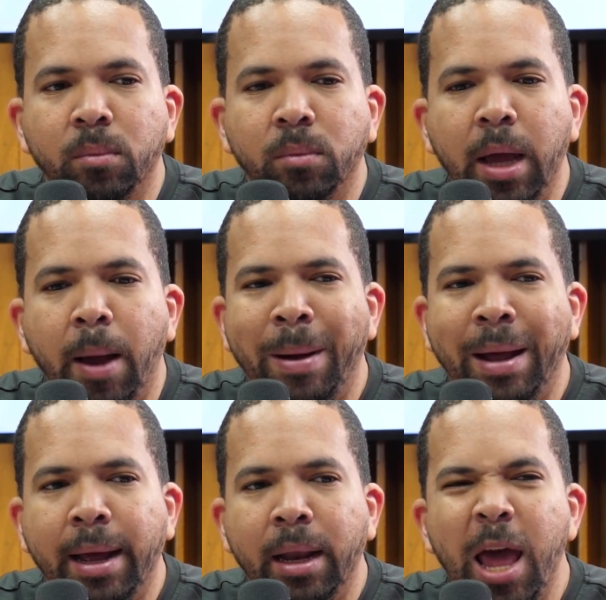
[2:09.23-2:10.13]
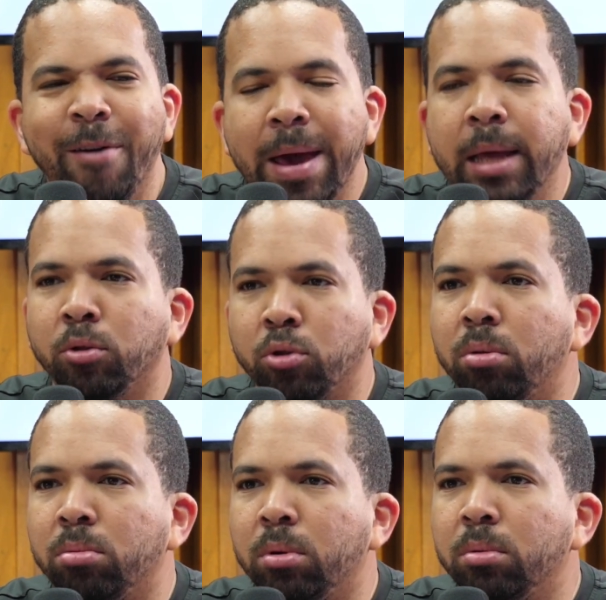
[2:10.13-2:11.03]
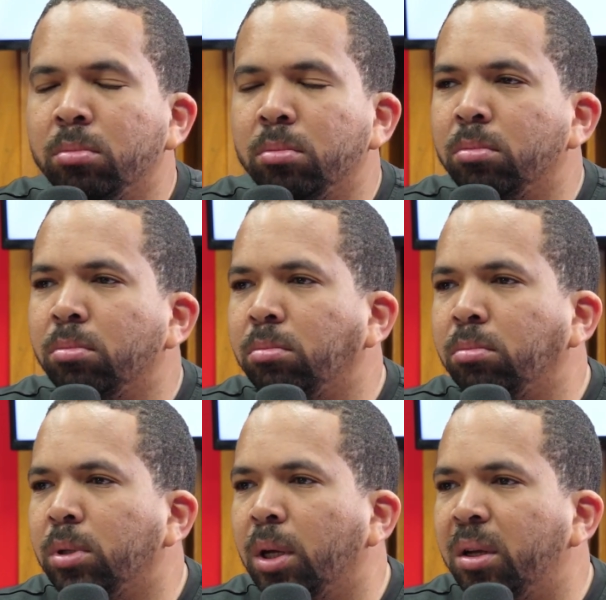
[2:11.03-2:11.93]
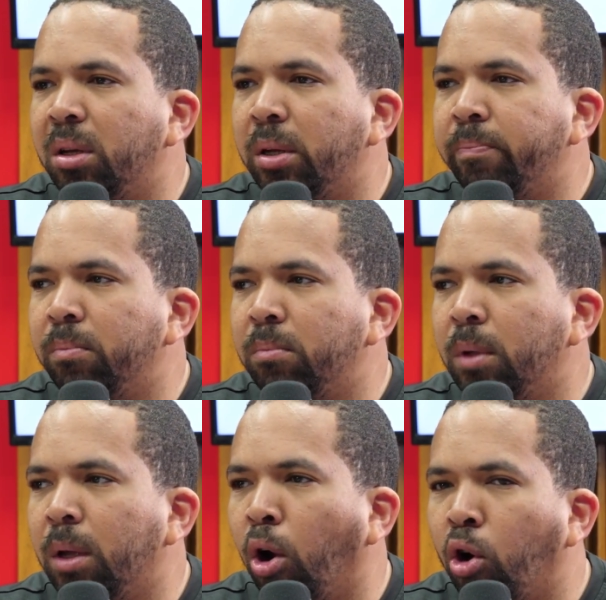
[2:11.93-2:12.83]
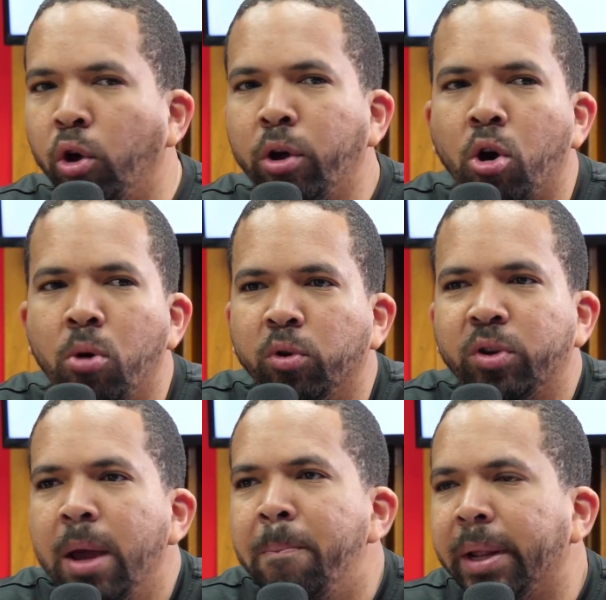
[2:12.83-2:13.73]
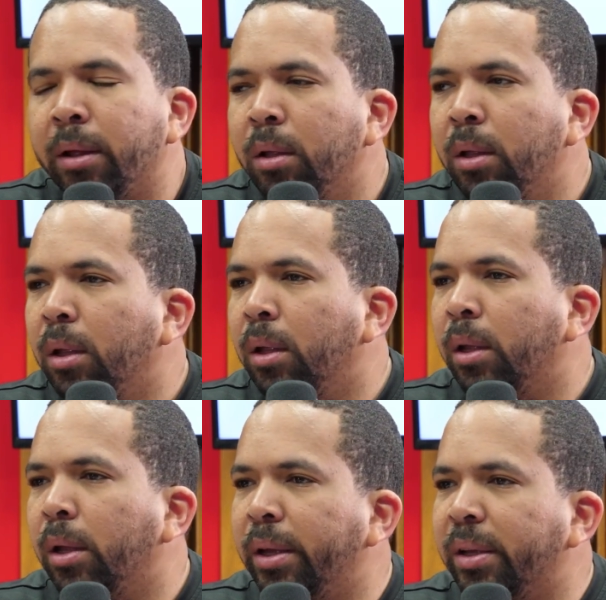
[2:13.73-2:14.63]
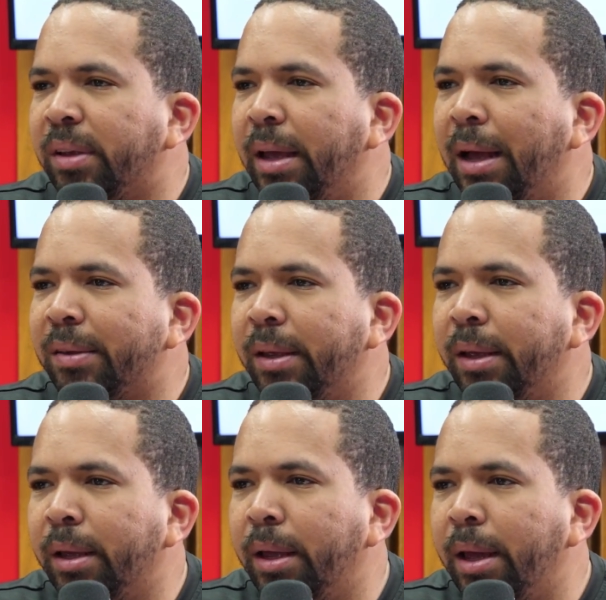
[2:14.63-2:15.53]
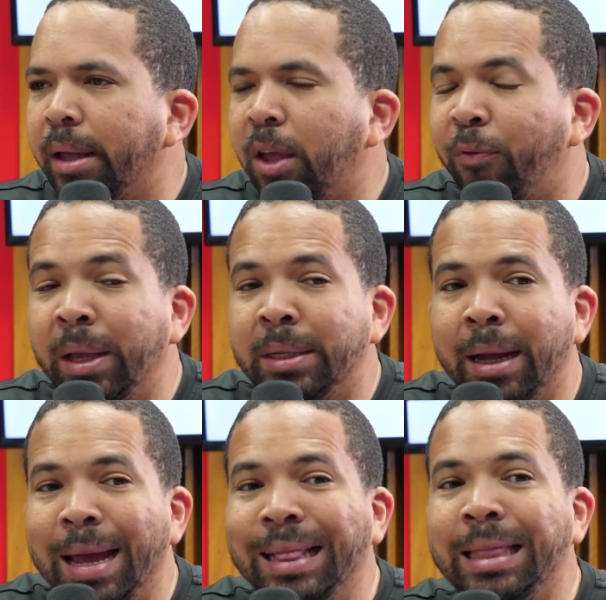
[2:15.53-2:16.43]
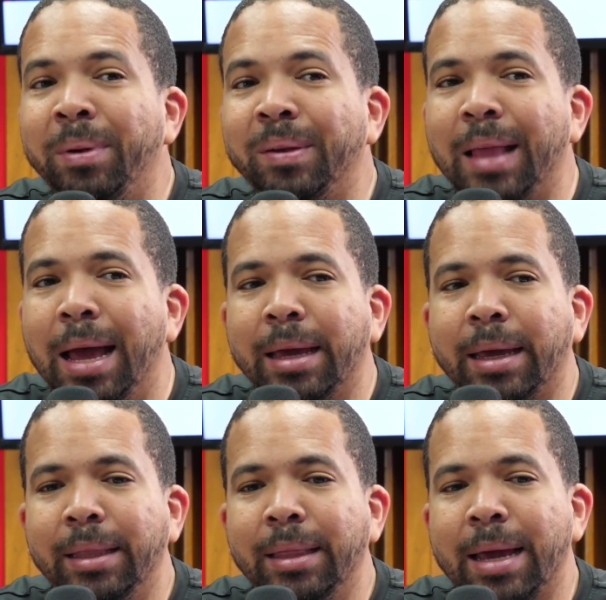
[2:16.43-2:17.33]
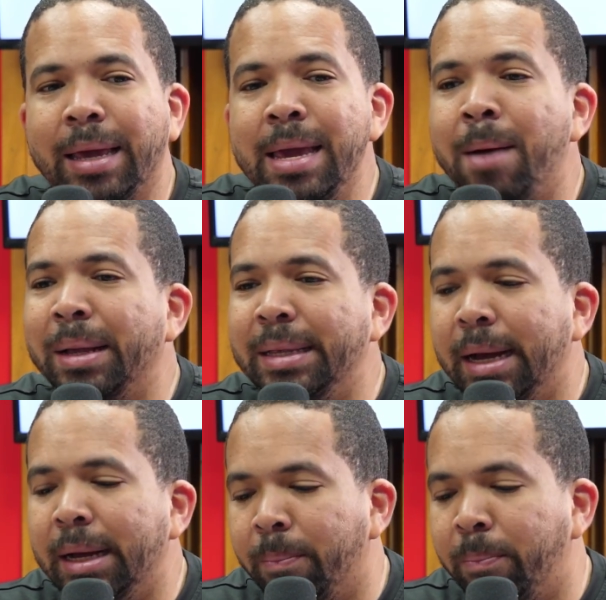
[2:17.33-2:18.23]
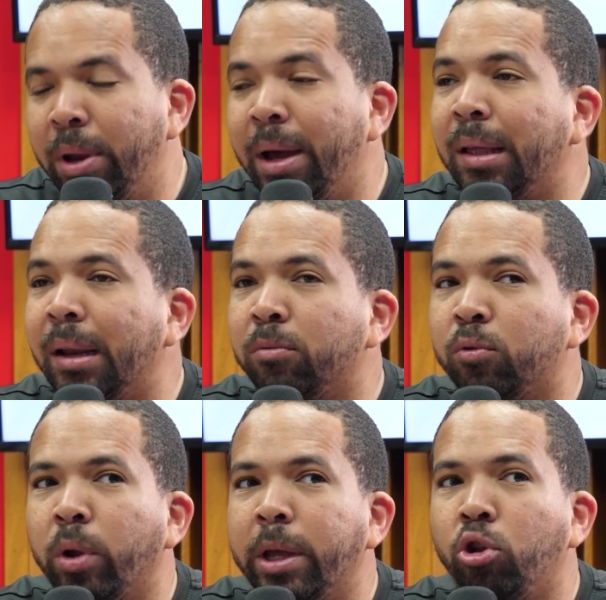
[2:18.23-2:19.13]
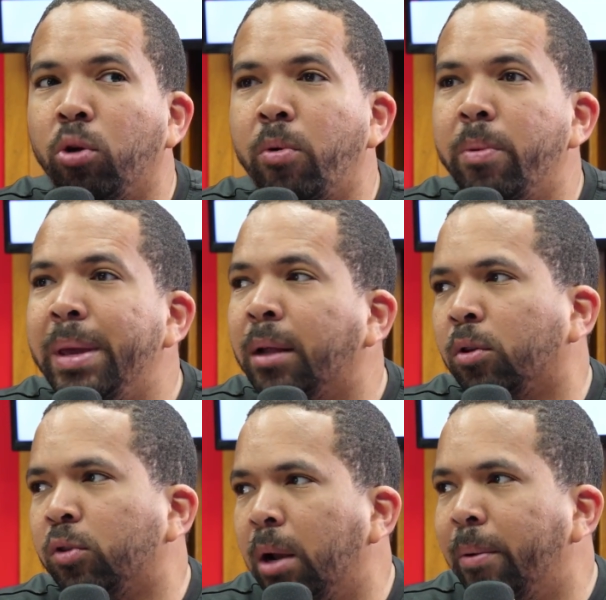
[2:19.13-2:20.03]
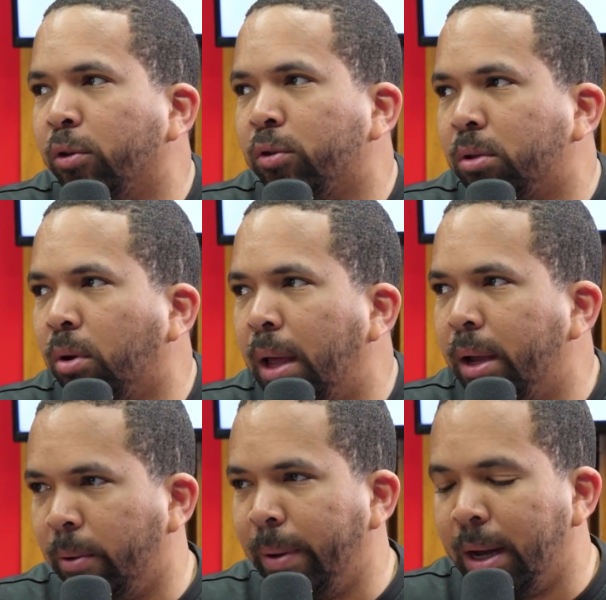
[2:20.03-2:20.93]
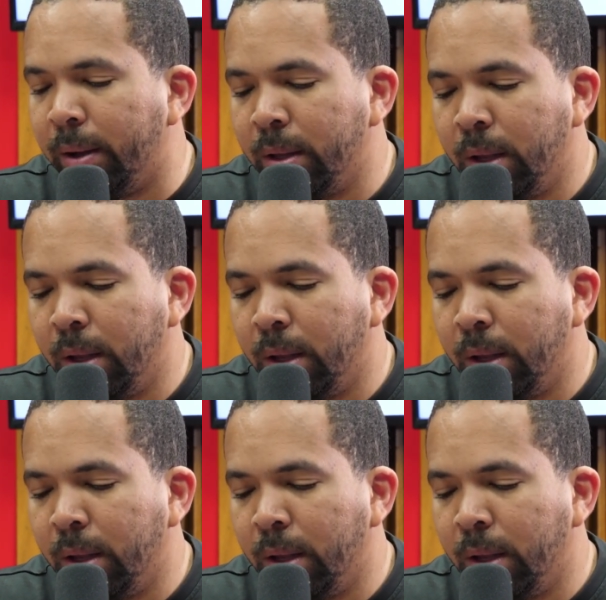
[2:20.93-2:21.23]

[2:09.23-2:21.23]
ya para el evento, es lo lógico como siempre, eh, se hace en esta fecha. El tema está en que de aquí a mañana podrían estar surgiendo movimientos en el baloncesto de la NBA